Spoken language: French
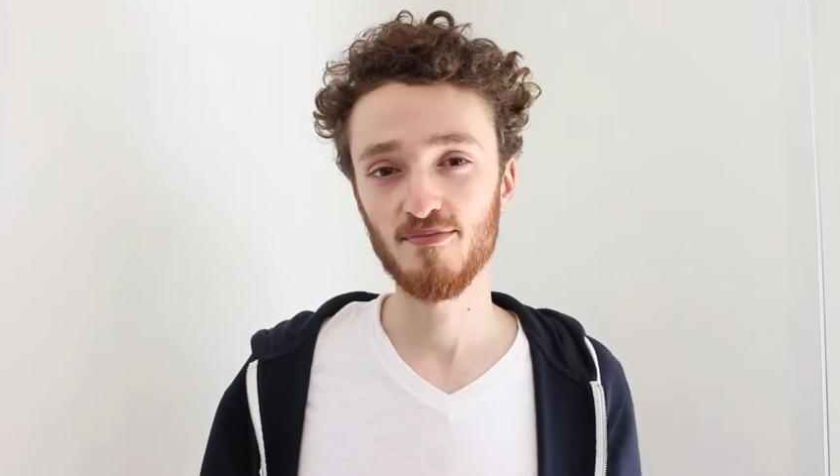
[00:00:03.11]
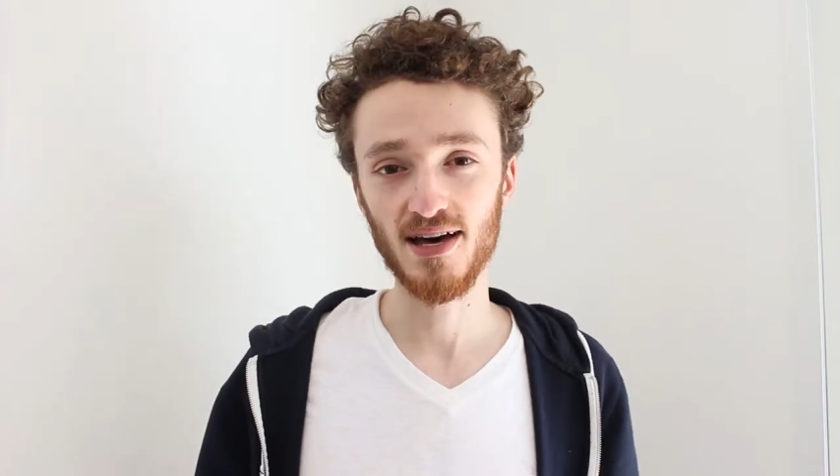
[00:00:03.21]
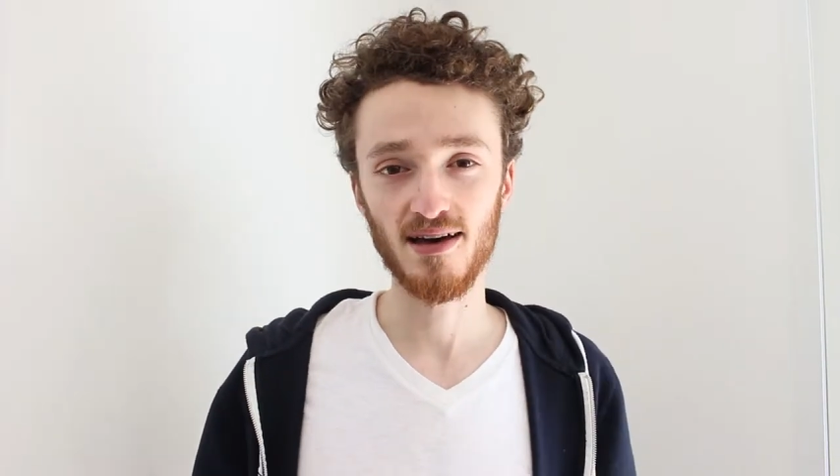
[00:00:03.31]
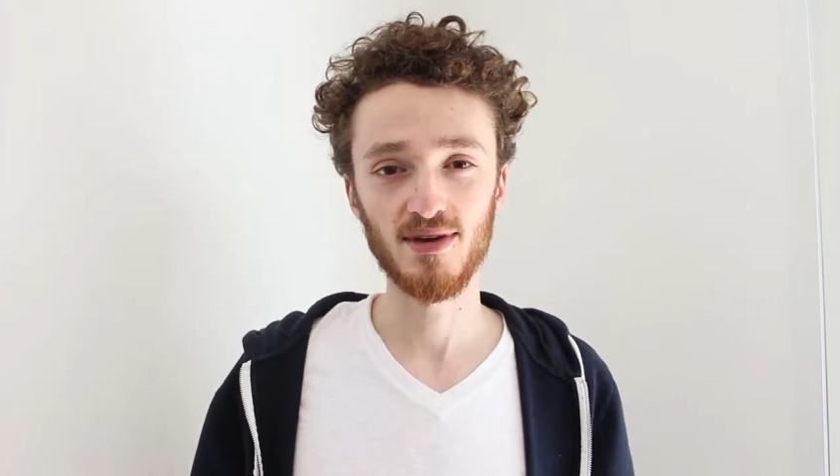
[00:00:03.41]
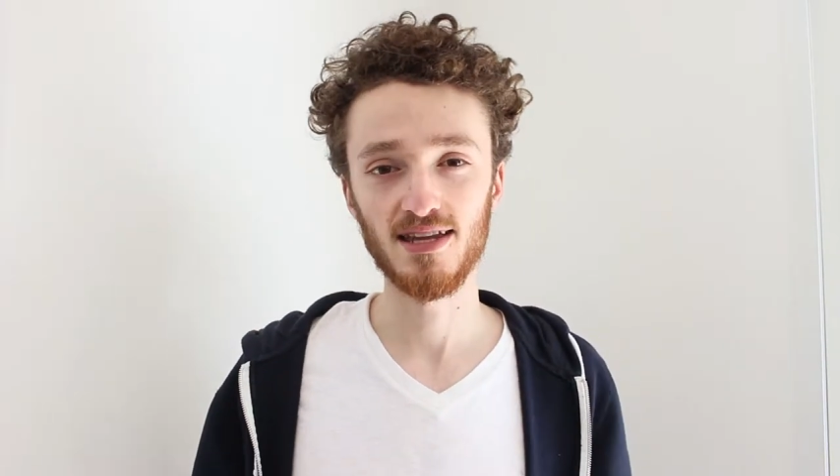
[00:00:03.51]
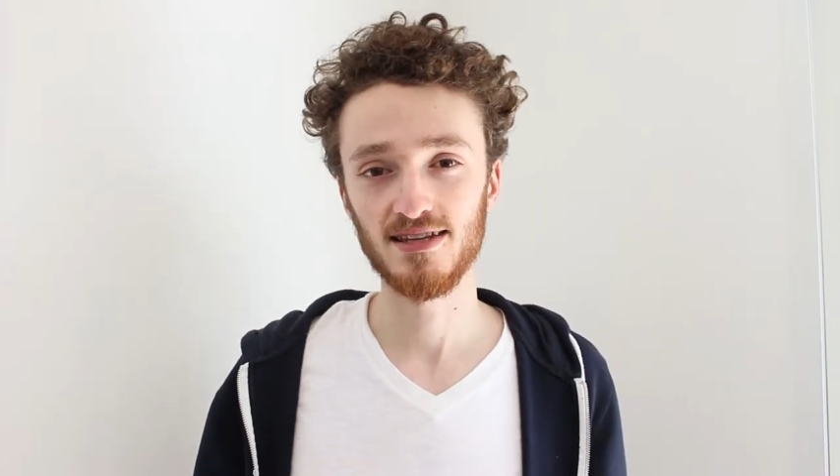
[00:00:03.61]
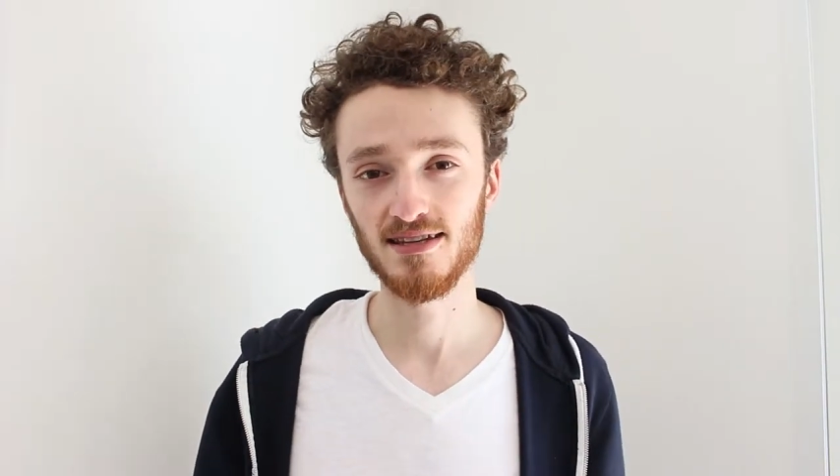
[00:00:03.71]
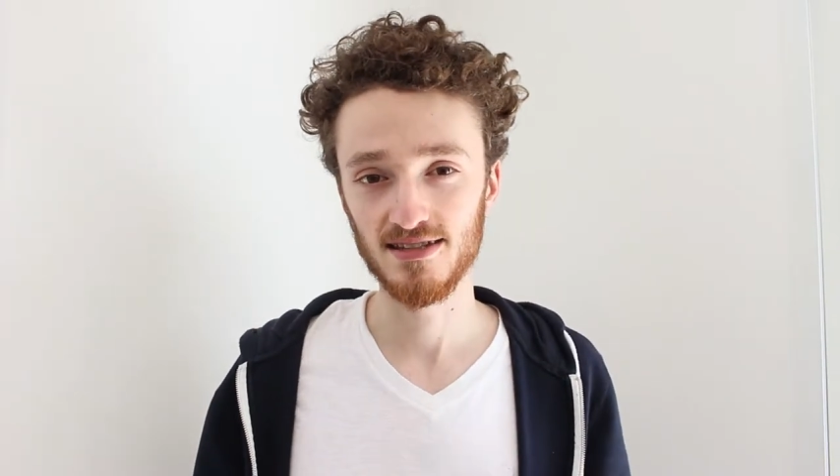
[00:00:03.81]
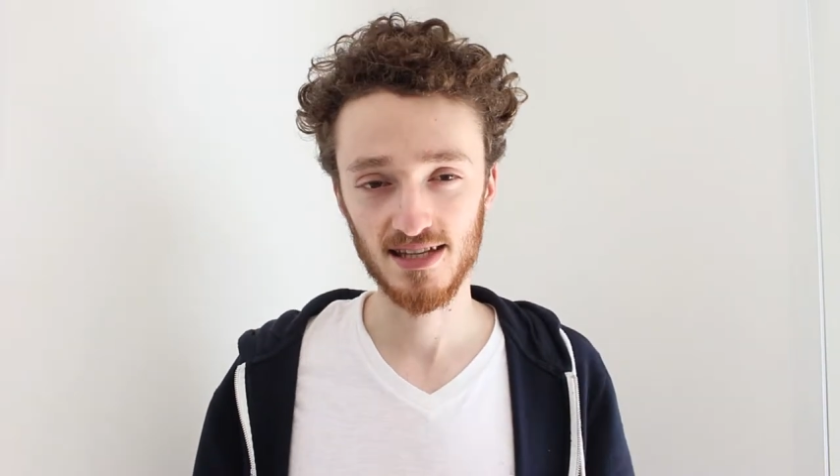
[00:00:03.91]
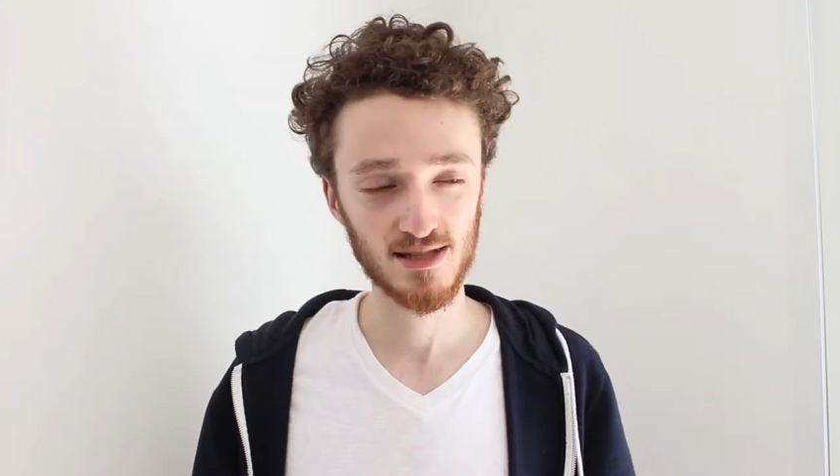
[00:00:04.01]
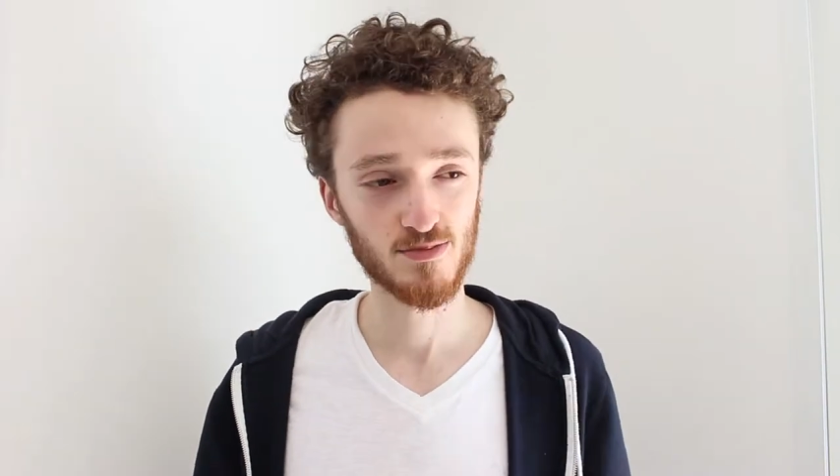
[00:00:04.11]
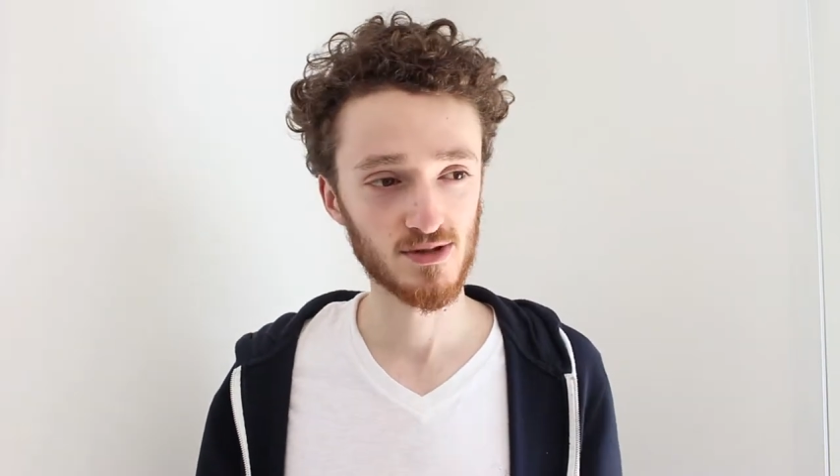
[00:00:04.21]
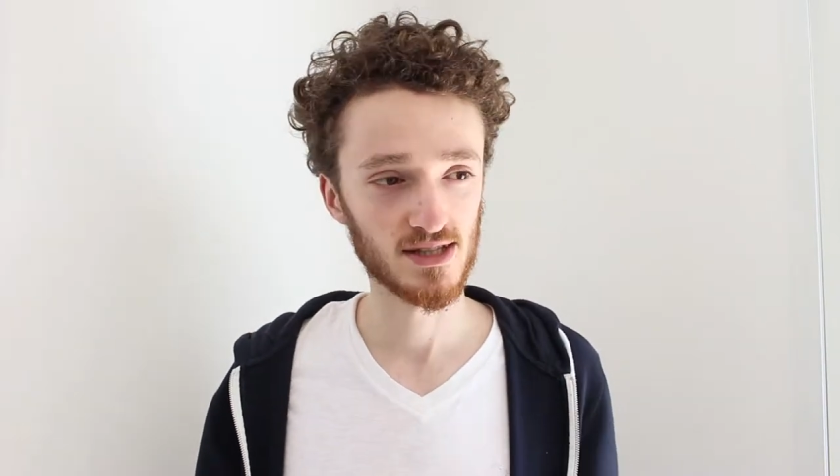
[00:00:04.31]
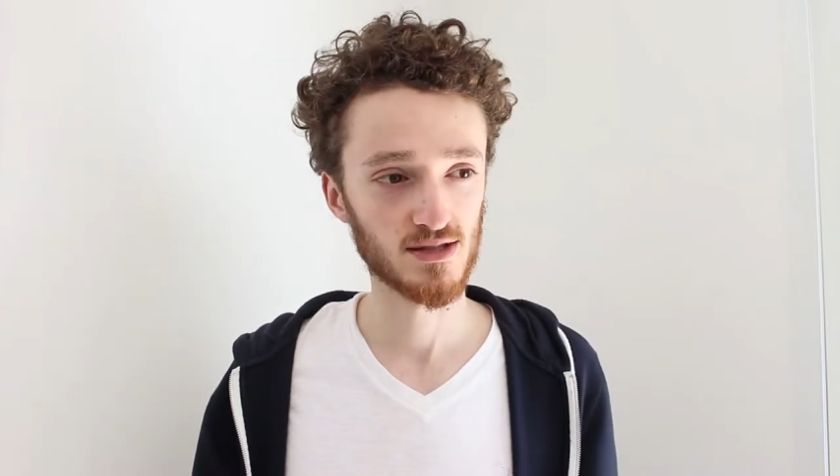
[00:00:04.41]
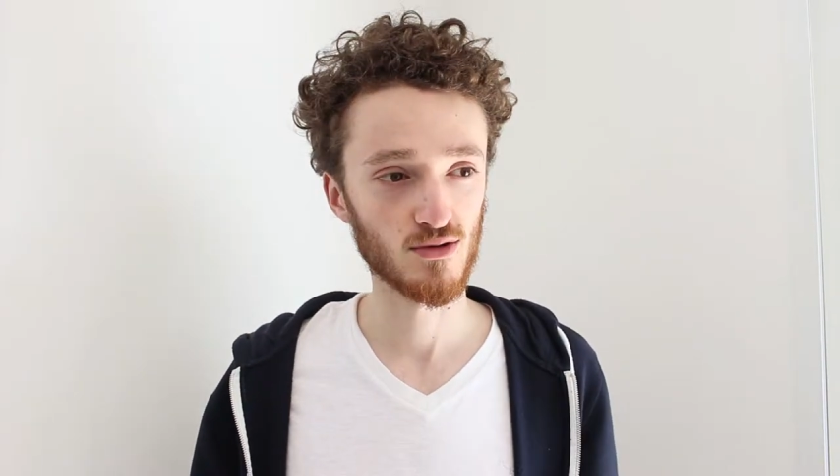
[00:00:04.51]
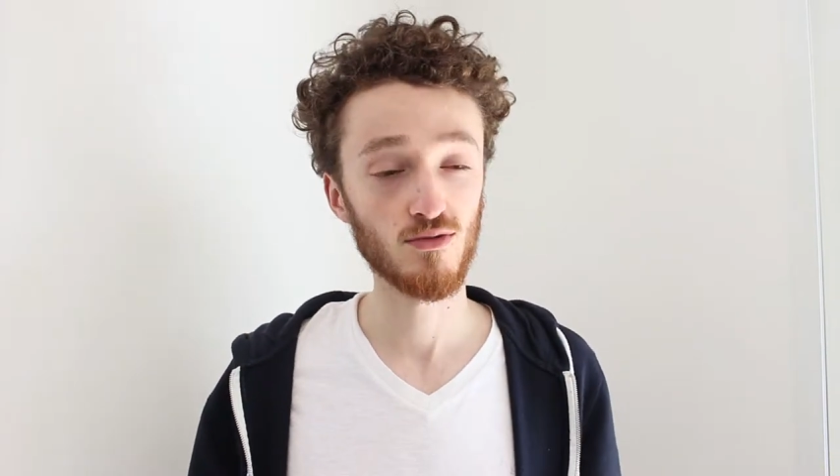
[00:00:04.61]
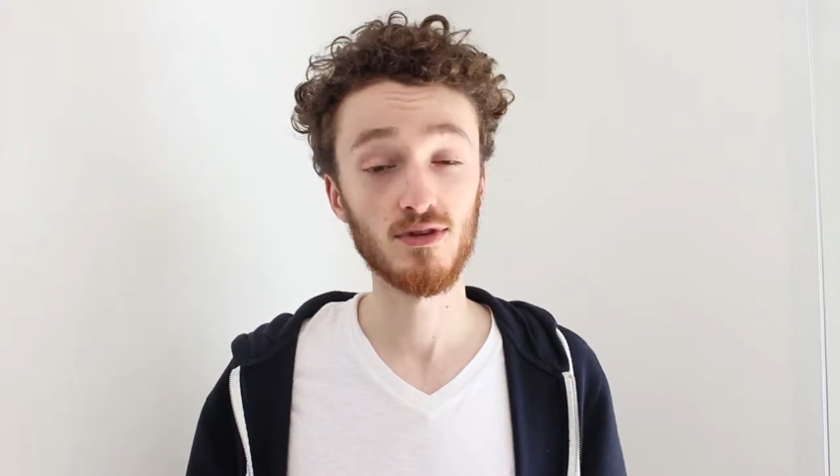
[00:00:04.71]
paramètre d'exposition.